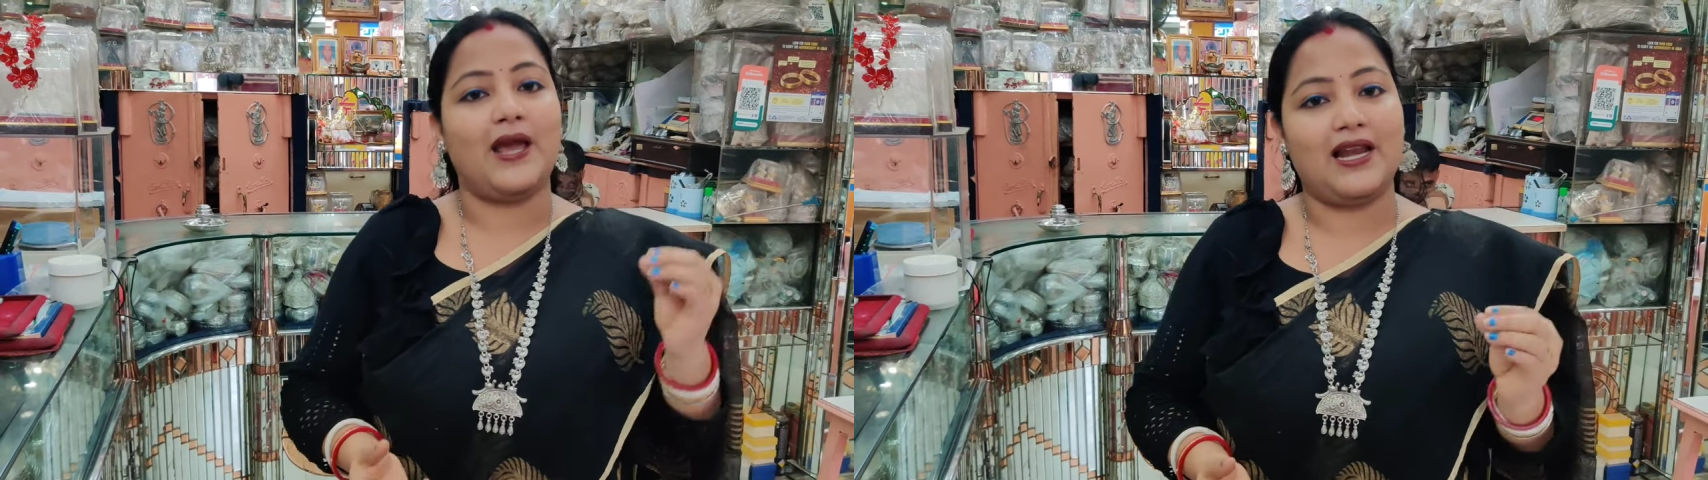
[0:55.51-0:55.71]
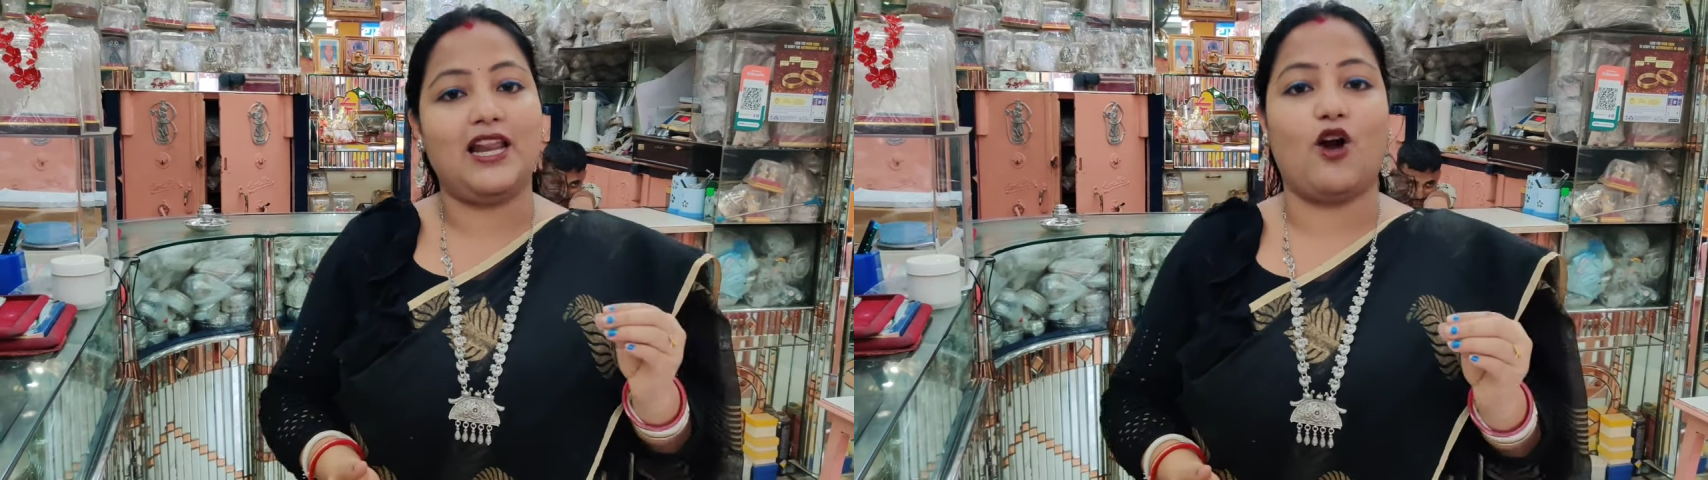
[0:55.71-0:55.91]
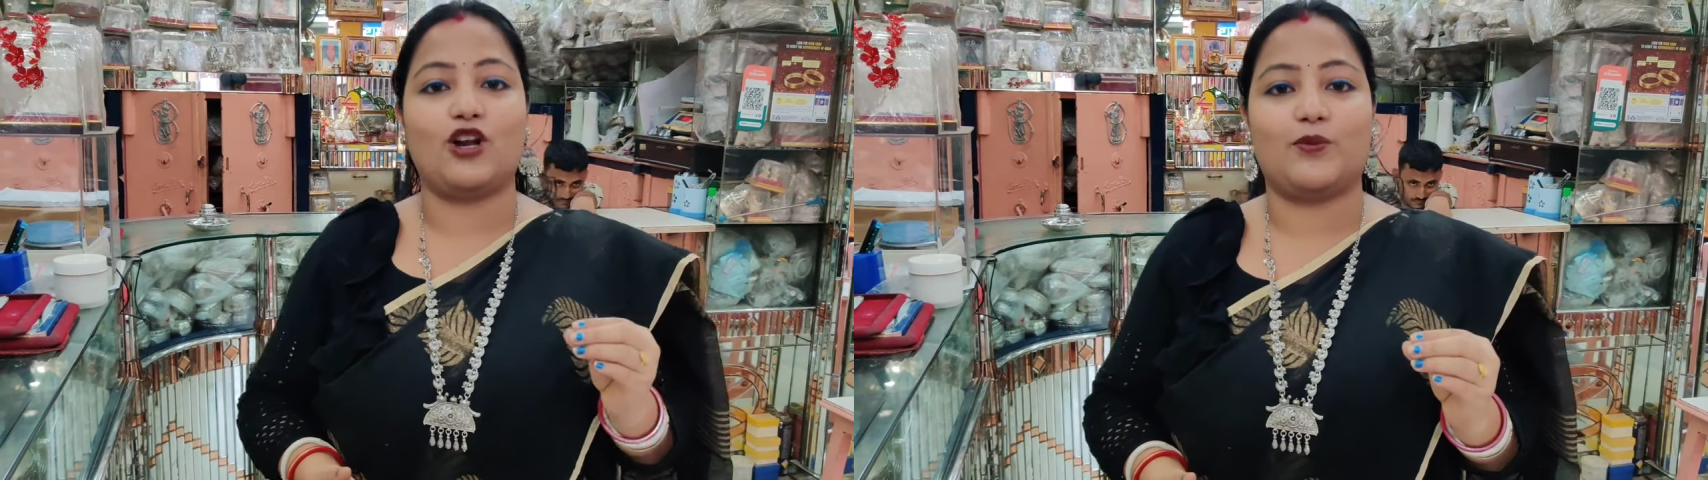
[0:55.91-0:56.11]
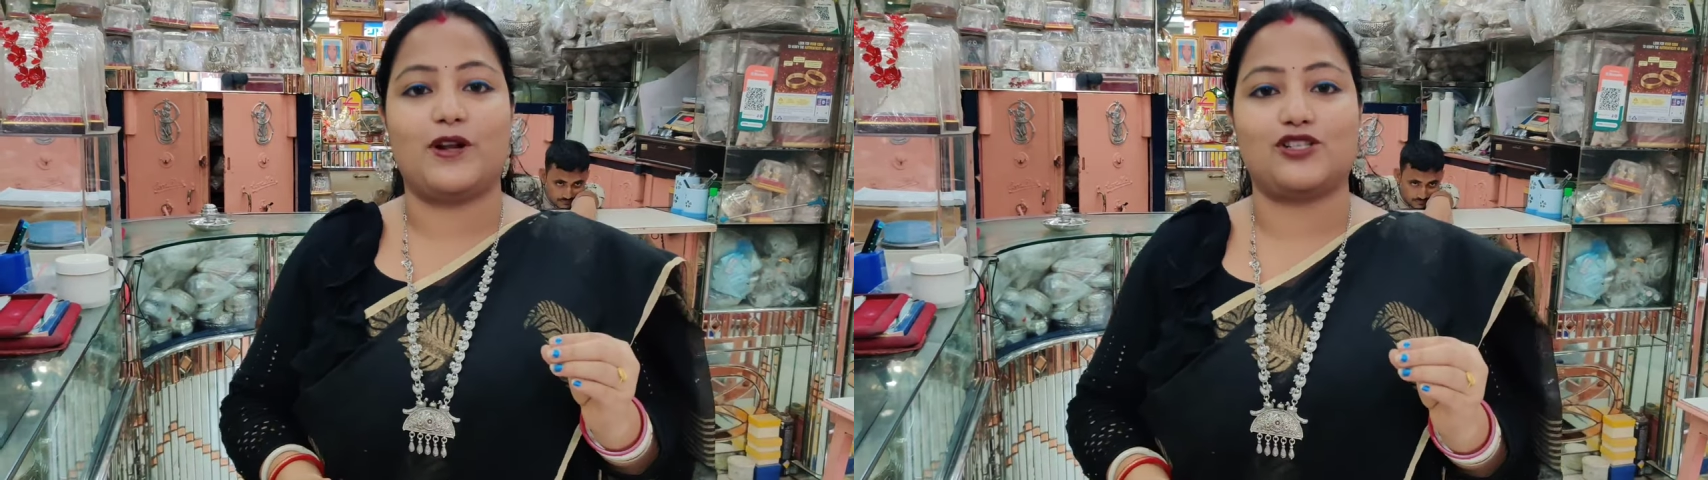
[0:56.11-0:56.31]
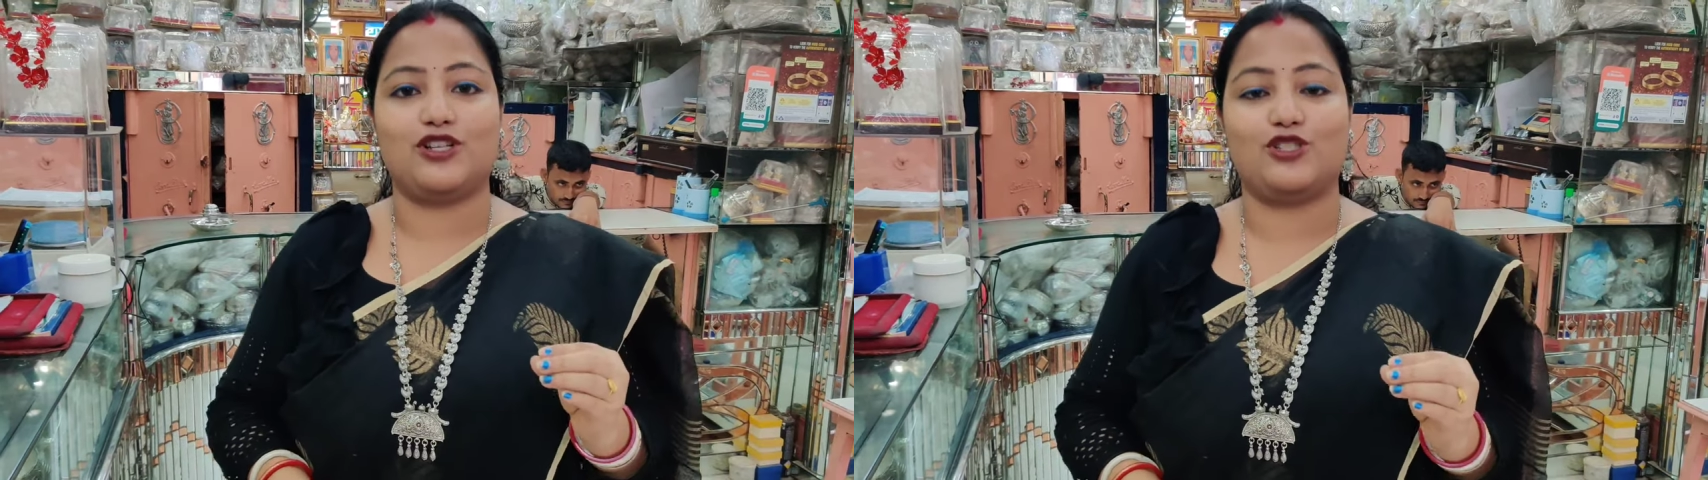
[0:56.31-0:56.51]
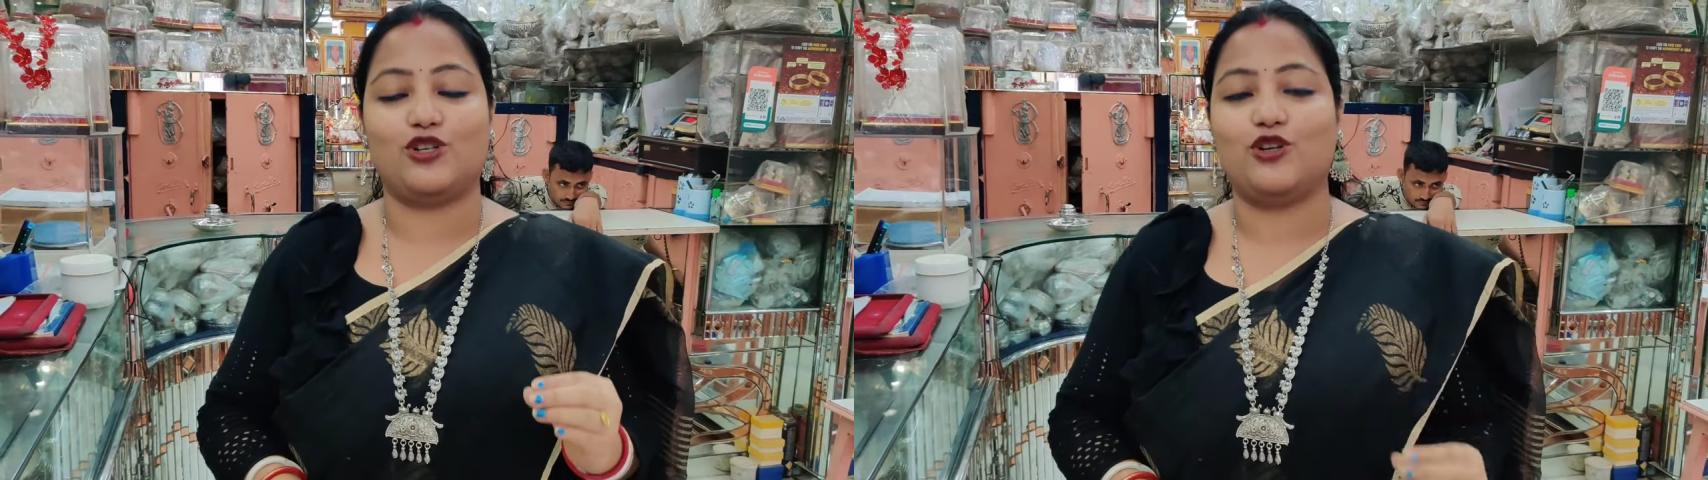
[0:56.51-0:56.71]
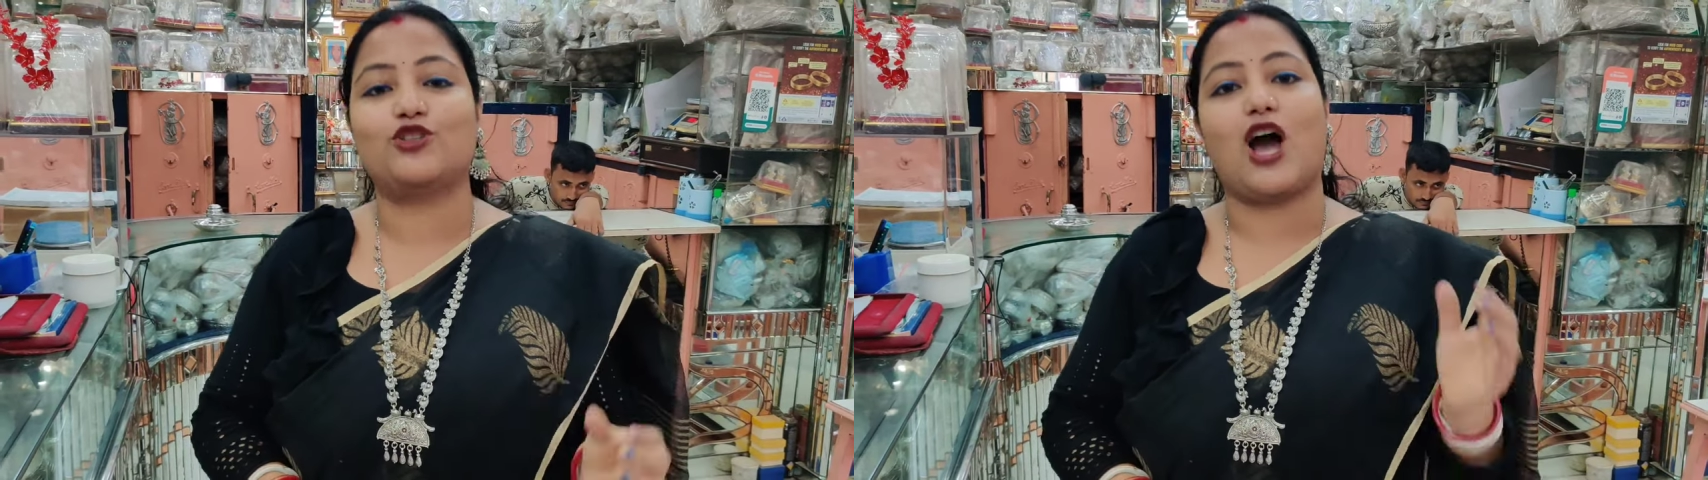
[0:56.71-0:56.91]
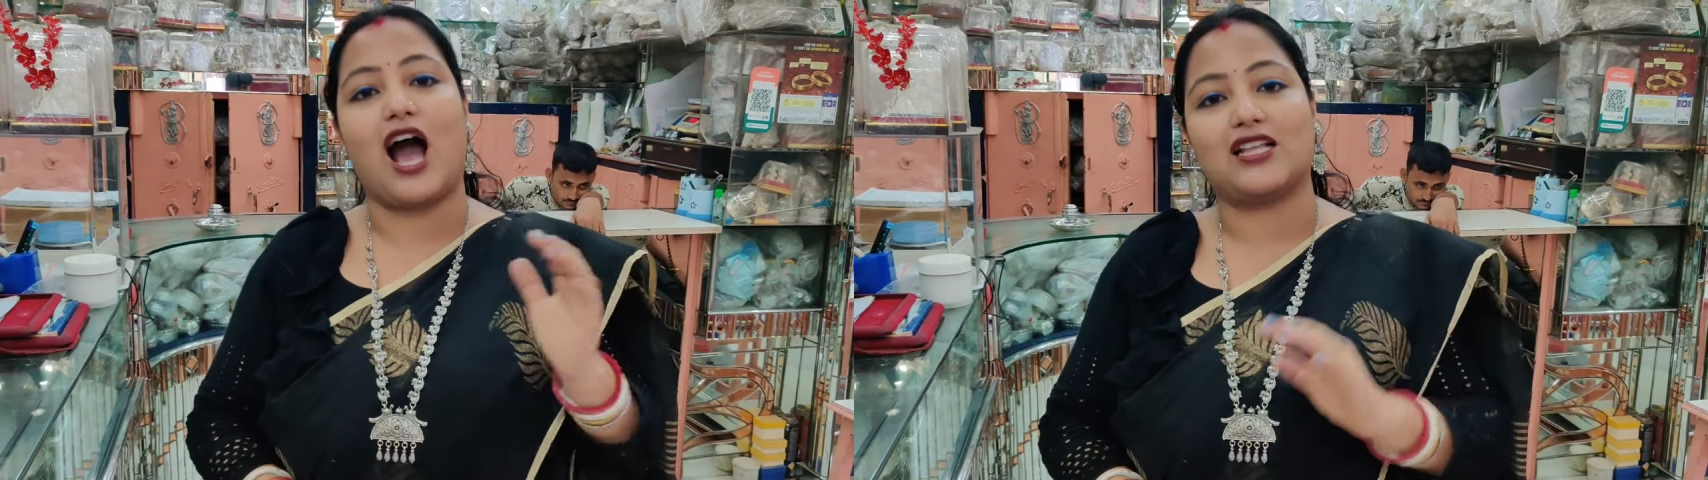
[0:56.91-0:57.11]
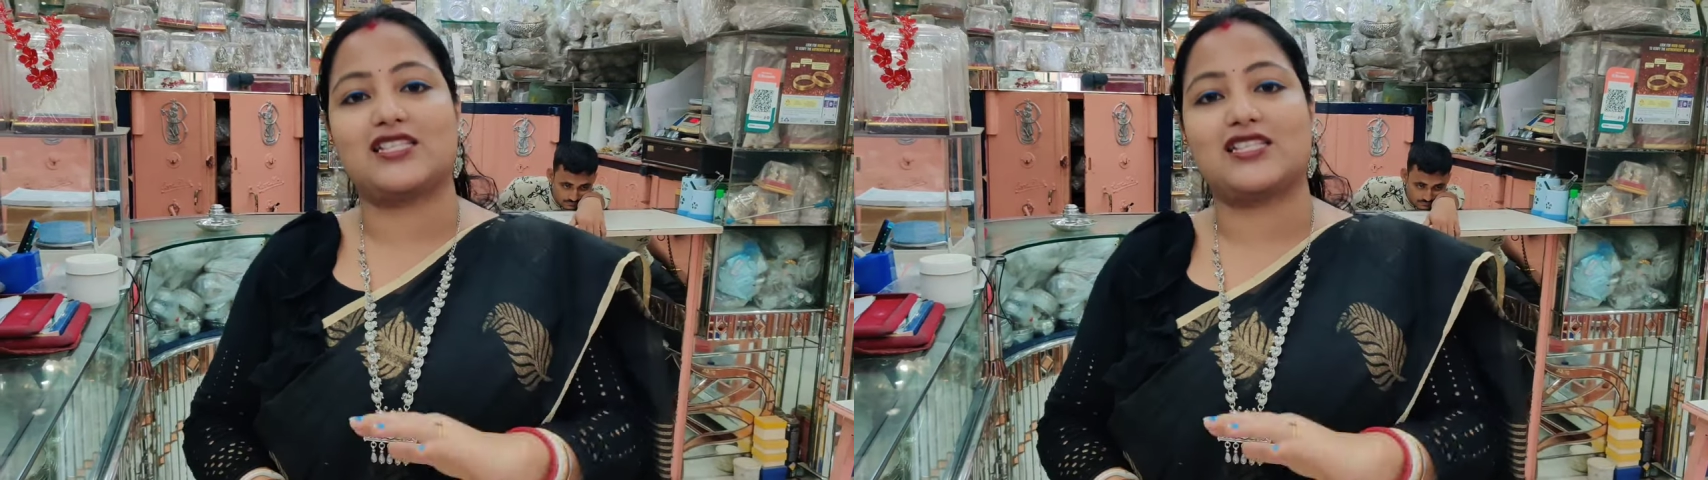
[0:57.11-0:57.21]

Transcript: মেনলি অন্নপ্রাশনের জন্য তো